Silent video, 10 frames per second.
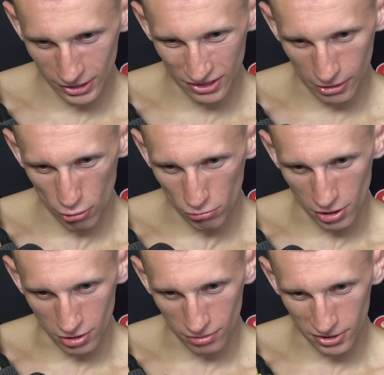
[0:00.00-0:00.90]

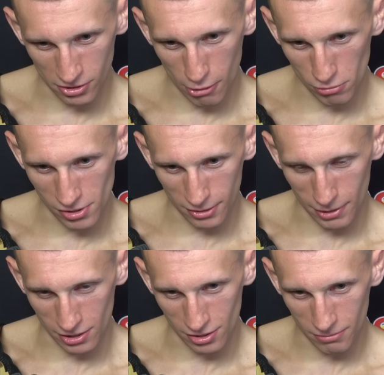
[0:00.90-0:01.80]
Znokautujesz, znokautujesz,
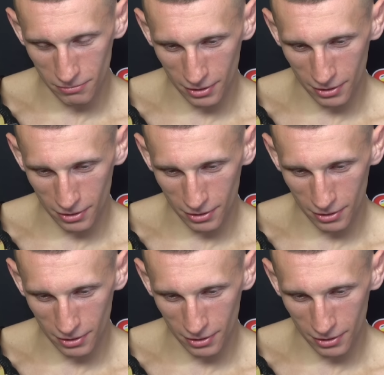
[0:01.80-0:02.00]
zobaczysz.